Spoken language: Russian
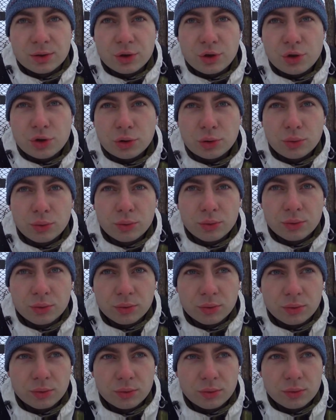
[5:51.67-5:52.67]

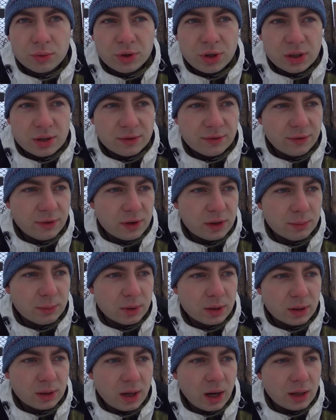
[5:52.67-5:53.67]
Зачастую э, сейчас
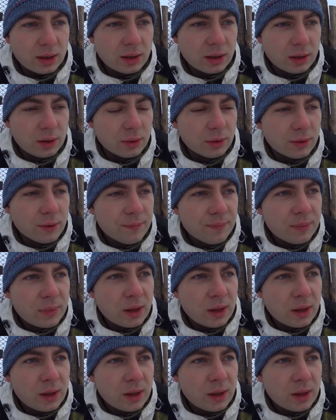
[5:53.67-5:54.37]
фермеры как делают?